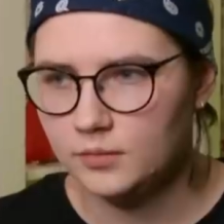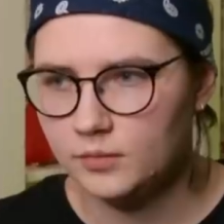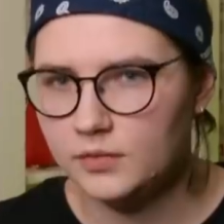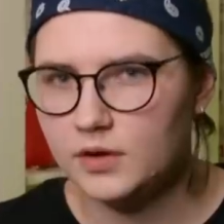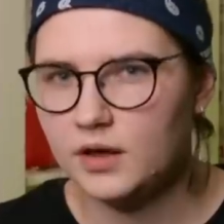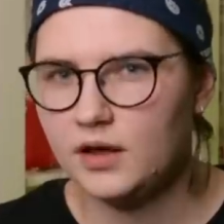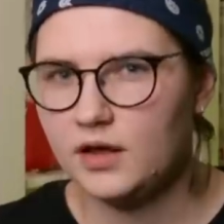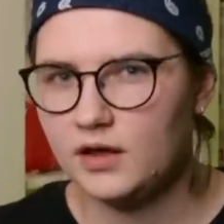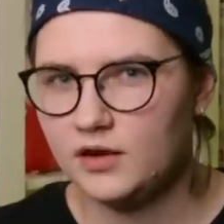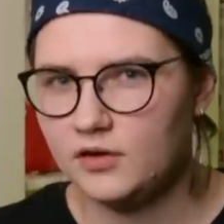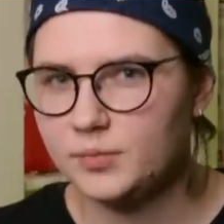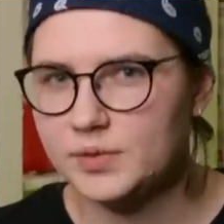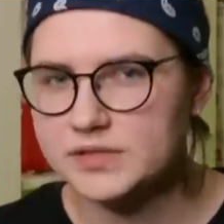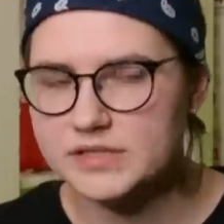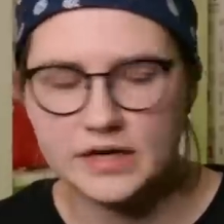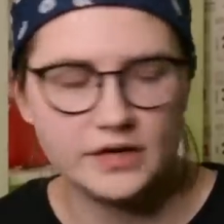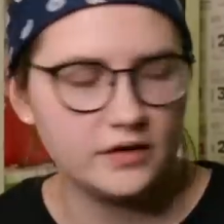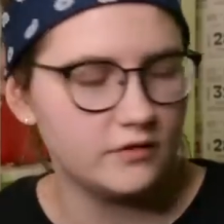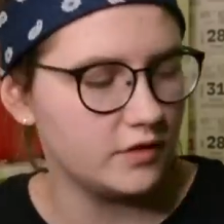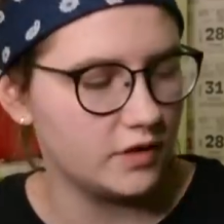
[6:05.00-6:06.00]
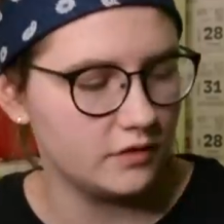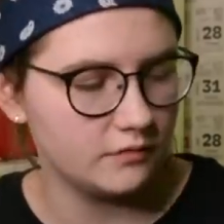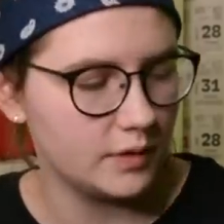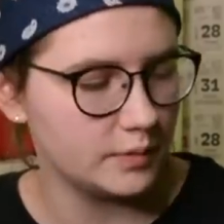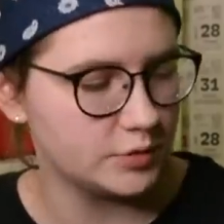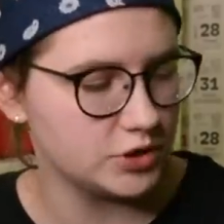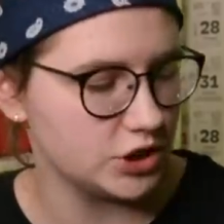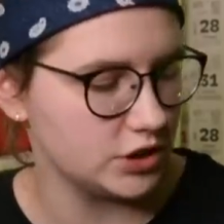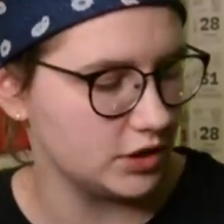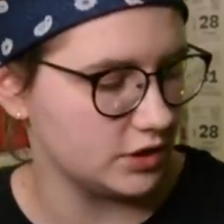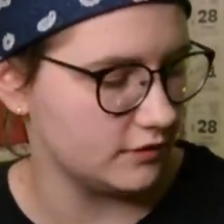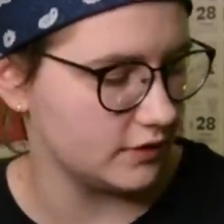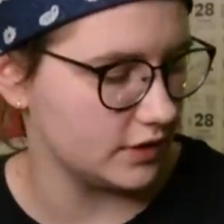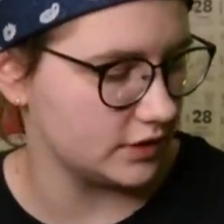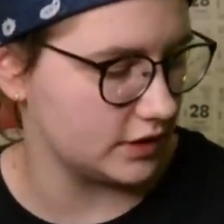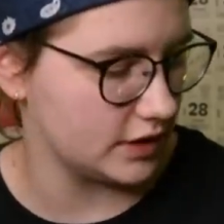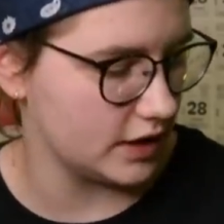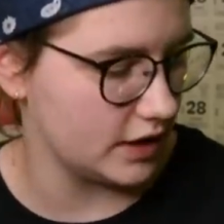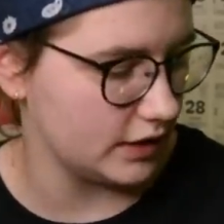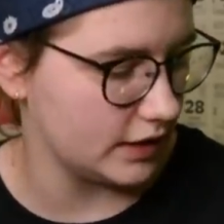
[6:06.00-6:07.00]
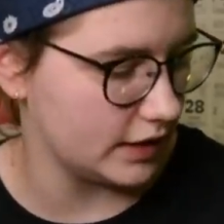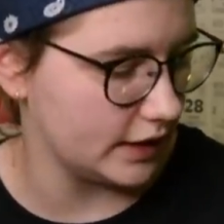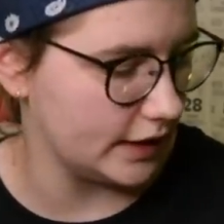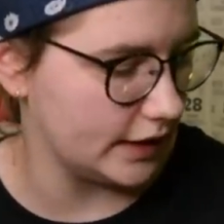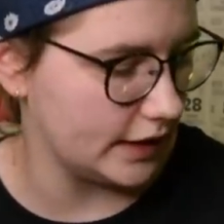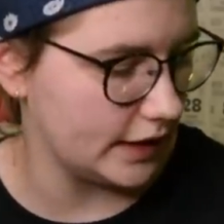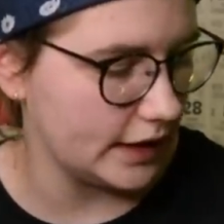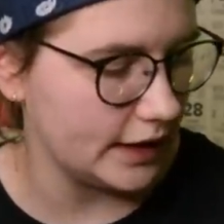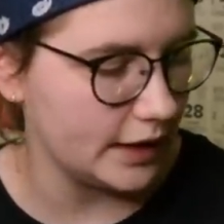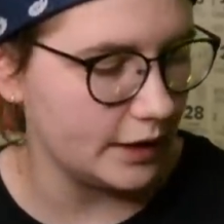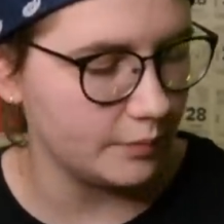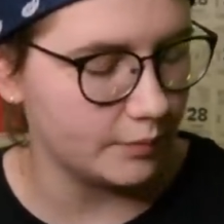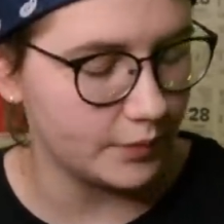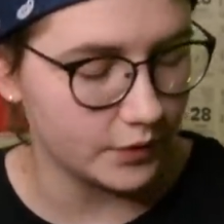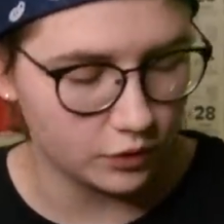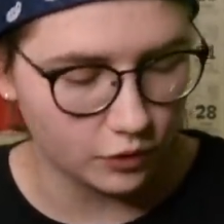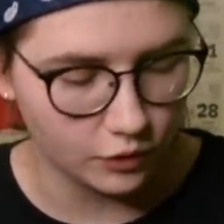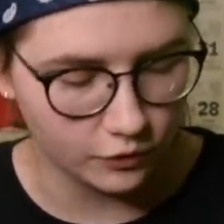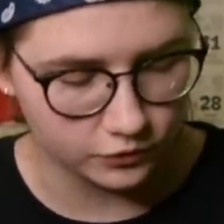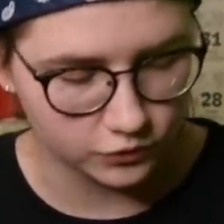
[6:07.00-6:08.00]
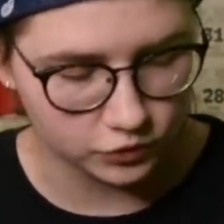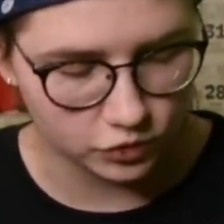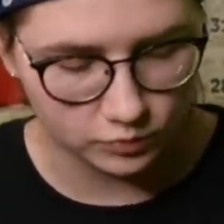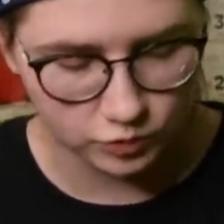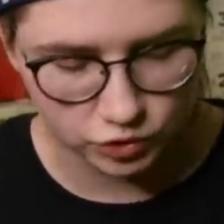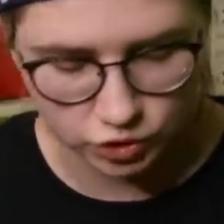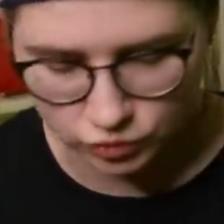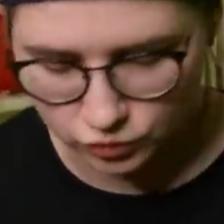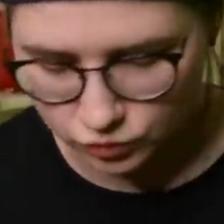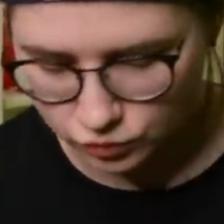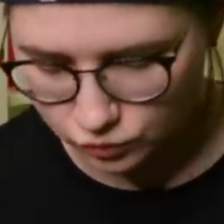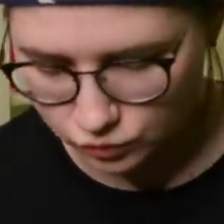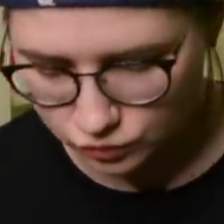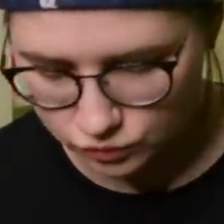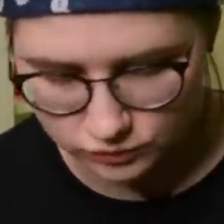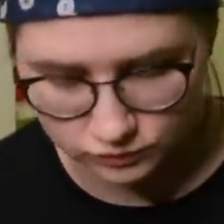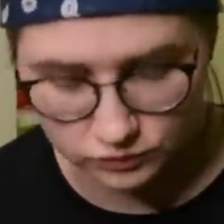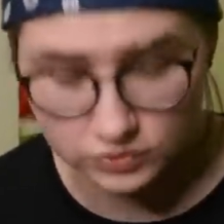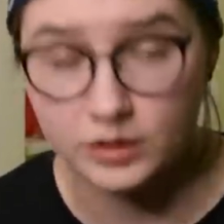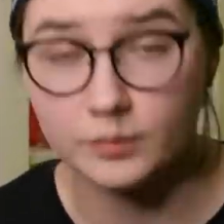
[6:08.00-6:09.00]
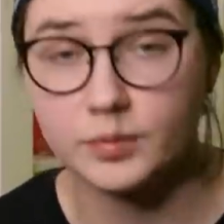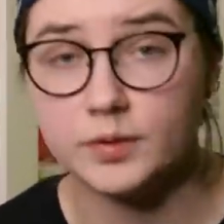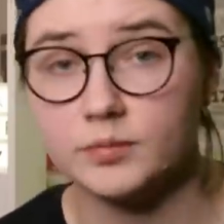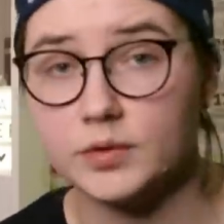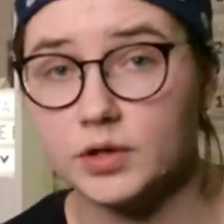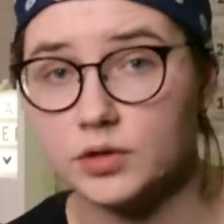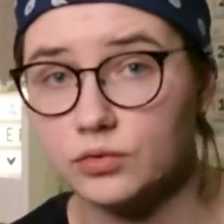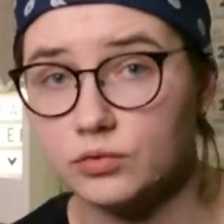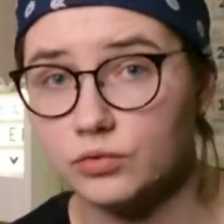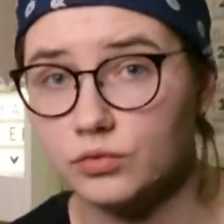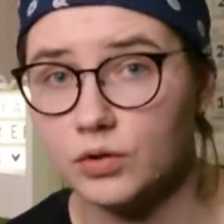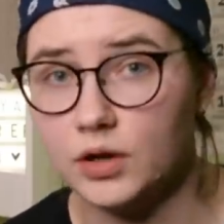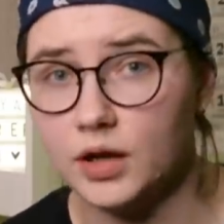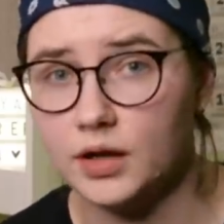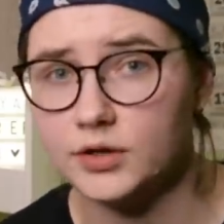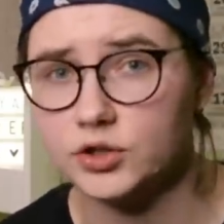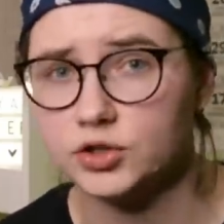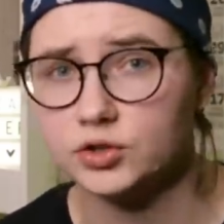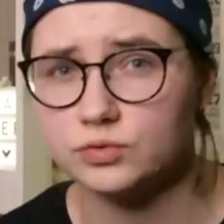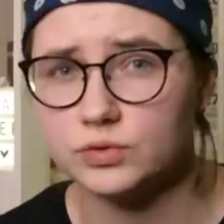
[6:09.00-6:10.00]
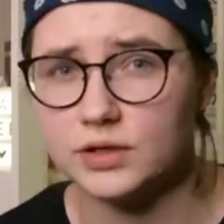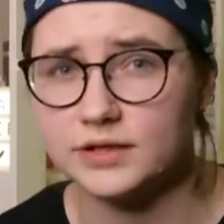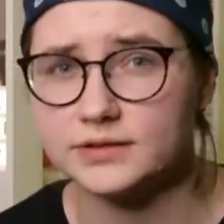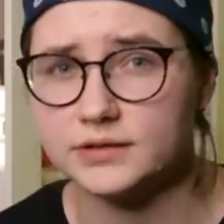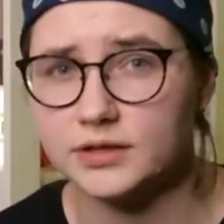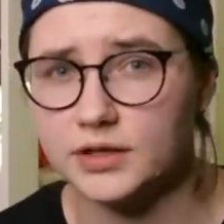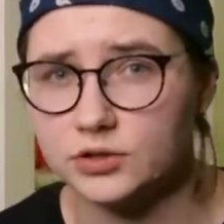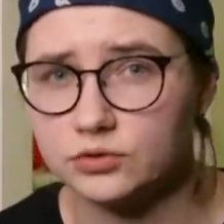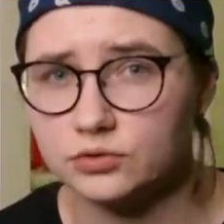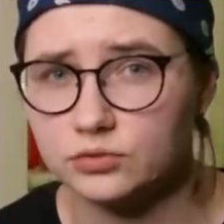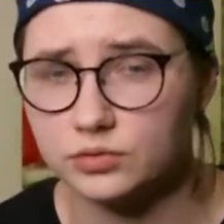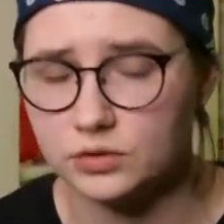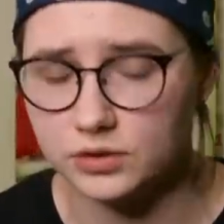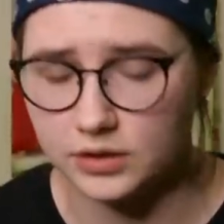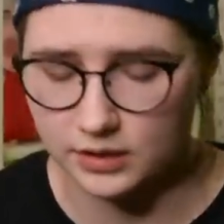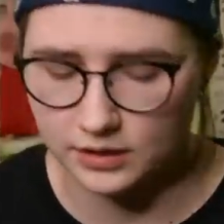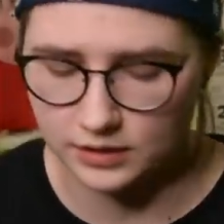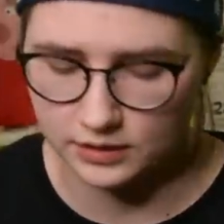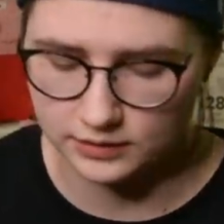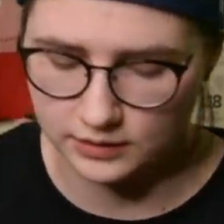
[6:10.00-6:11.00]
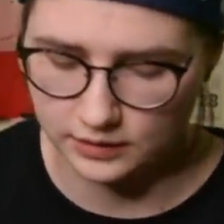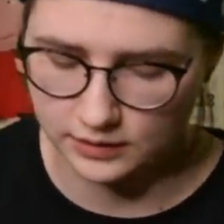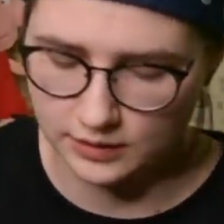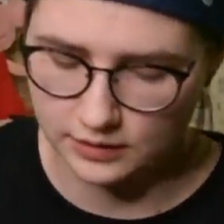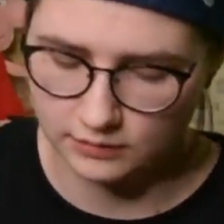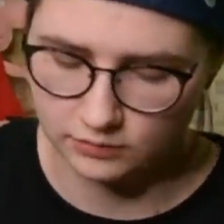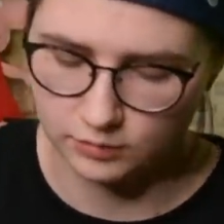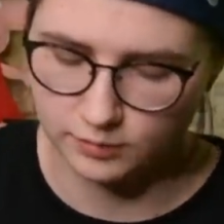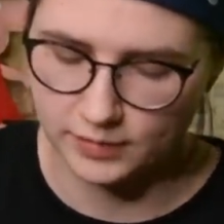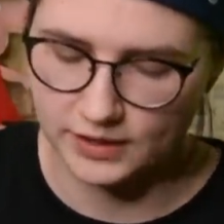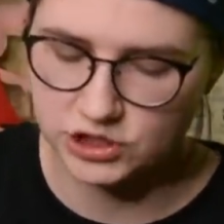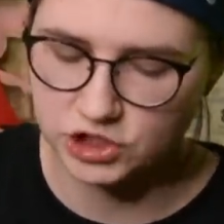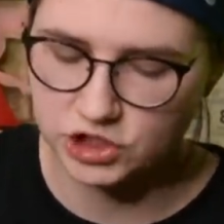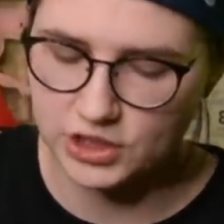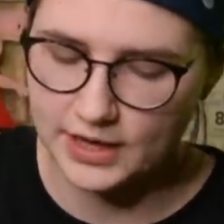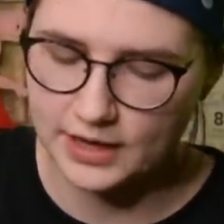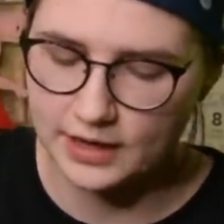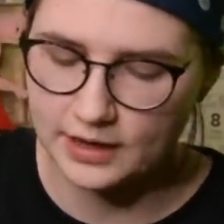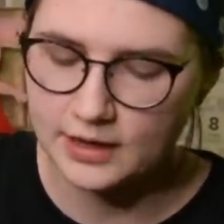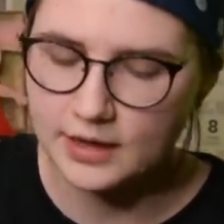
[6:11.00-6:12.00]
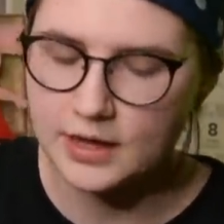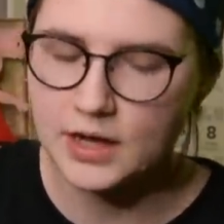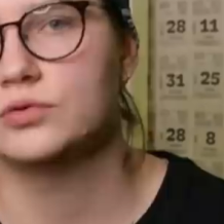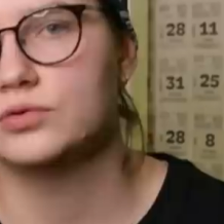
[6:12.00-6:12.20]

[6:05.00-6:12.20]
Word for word: Мне они в последнее время вообще не хватало. И прикол в том, что тут, вот, например, на укулеле же у нас третья струна такая вот большая.